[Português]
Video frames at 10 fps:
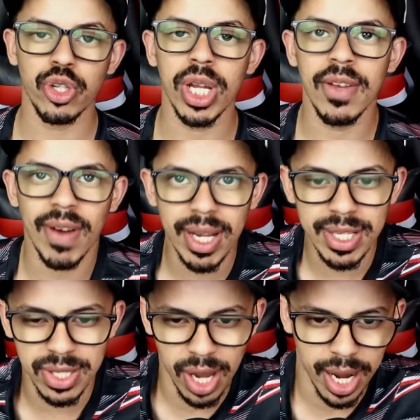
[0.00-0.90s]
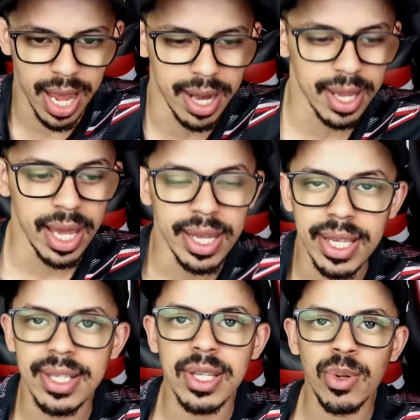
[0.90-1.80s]
Só que vale destacar
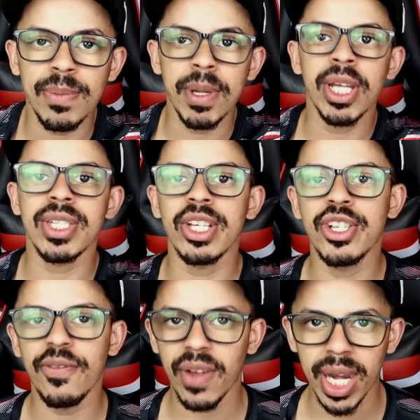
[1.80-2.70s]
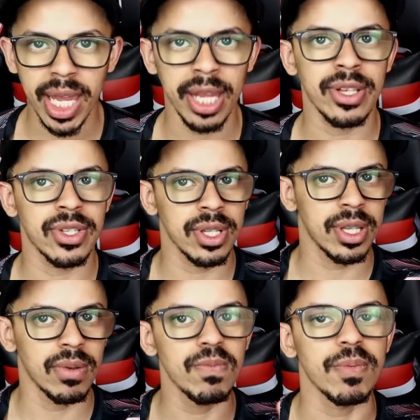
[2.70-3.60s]
que são empresas diferentes,
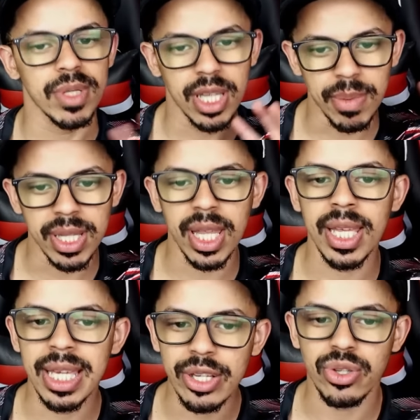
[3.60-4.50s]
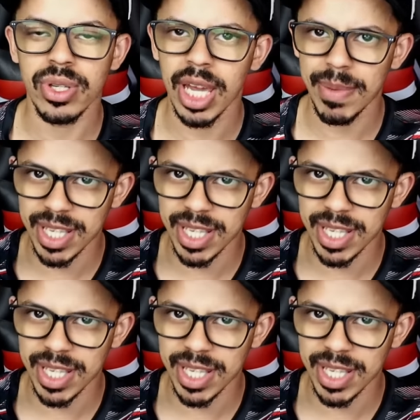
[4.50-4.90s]
então também tem isso, né?